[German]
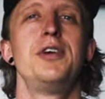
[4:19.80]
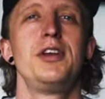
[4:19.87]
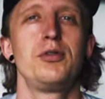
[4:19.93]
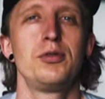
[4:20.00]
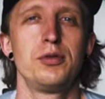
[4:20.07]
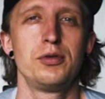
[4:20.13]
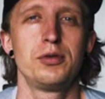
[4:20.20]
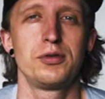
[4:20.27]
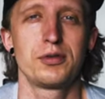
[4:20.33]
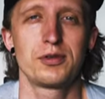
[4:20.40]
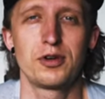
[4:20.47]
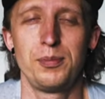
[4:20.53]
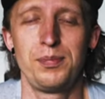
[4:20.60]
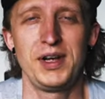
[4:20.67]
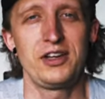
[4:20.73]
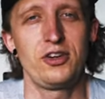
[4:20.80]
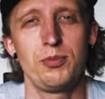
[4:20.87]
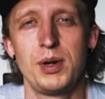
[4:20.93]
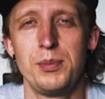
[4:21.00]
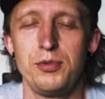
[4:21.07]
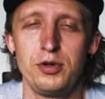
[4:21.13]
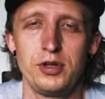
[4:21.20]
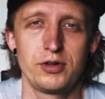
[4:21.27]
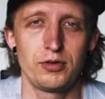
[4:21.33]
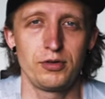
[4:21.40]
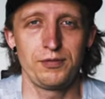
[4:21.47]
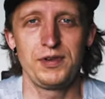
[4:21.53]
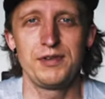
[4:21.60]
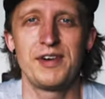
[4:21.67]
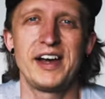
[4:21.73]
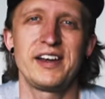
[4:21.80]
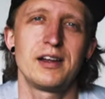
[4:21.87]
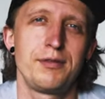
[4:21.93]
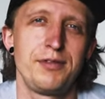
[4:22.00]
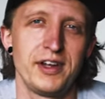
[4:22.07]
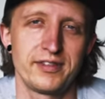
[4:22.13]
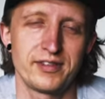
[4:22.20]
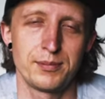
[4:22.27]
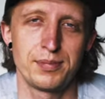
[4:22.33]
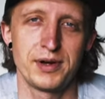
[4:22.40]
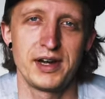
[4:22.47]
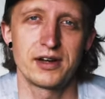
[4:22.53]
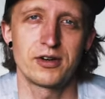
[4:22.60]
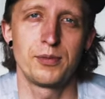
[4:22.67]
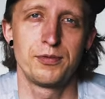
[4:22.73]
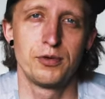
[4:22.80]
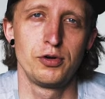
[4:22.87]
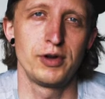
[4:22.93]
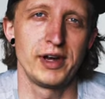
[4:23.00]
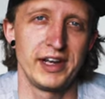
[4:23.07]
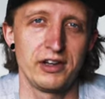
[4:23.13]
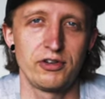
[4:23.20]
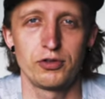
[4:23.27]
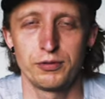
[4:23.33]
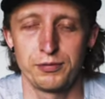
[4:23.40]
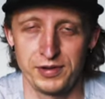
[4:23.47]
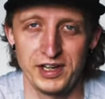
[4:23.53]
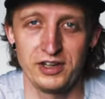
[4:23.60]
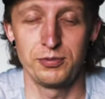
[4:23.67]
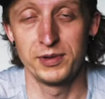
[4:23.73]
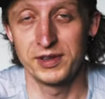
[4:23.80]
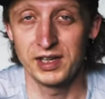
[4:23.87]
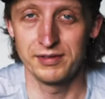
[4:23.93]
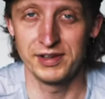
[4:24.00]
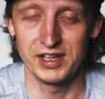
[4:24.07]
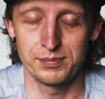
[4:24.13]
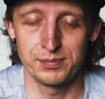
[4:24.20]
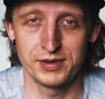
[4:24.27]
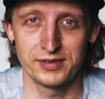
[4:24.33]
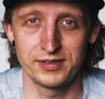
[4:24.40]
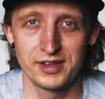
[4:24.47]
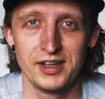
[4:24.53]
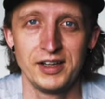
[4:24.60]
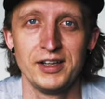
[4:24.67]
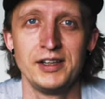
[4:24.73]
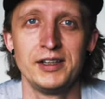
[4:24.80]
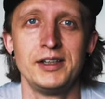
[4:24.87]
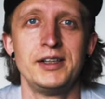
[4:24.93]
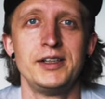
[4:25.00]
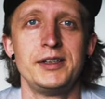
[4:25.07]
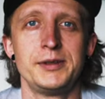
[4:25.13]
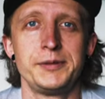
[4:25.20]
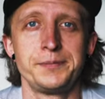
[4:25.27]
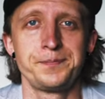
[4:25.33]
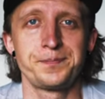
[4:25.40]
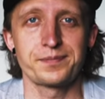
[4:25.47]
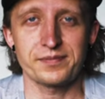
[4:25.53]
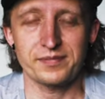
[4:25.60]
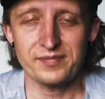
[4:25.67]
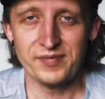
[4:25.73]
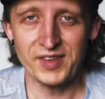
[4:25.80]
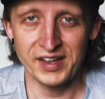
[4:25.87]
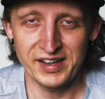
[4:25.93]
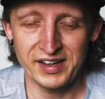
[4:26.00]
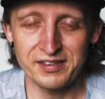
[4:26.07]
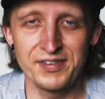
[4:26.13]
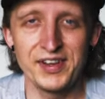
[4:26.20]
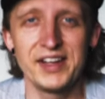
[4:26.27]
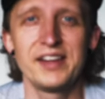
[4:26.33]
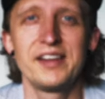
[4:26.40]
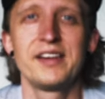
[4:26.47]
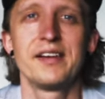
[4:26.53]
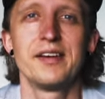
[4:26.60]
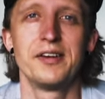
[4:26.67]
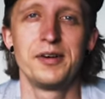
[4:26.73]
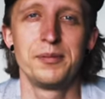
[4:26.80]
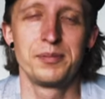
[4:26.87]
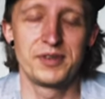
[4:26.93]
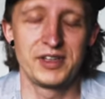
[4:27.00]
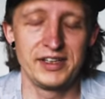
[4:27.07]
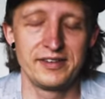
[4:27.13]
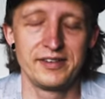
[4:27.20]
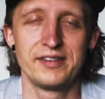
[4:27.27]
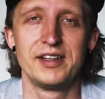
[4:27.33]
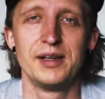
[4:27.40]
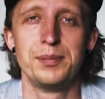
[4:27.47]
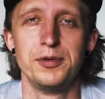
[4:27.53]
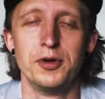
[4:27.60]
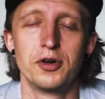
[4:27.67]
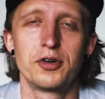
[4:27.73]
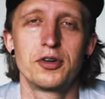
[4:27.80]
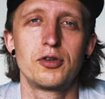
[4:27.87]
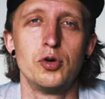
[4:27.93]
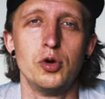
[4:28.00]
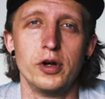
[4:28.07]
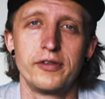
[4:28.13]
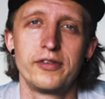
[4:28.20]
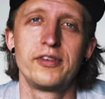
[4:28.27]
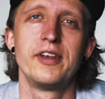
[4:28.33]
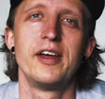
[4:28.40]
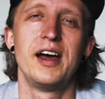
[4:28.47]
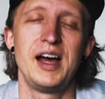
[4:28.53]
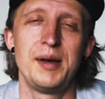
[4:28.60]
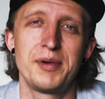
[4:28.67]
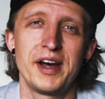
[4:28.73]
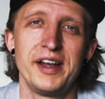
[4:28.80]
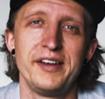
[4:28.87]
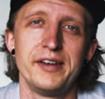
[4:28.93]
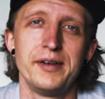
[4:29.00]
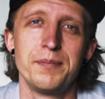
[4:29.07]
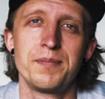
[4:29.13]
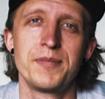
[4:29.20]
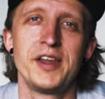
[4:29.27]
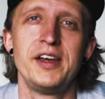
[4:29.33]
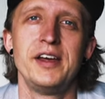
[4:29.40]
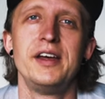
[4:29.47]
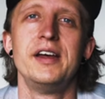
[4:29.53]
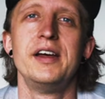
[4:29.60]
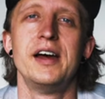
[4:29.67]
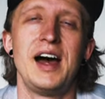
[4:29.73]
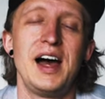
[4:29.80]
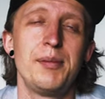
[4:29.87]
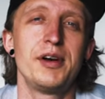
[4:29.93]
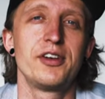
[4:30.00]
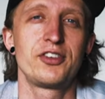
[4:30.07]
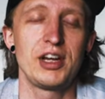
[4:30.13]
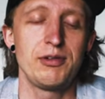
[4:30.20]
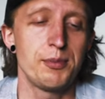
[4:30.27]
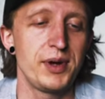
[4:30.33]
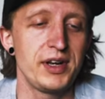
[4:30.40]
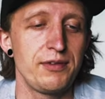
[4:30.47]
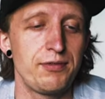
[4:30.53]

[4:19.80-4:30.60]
wenn du komplett übermüdet irgendwie weiterfährst im Park, obwohl du eigentlich schon fertig mit der Welt bist. Deswegen ähm, diesen Tipp noch kurz am Rande. Aber stellen wir mal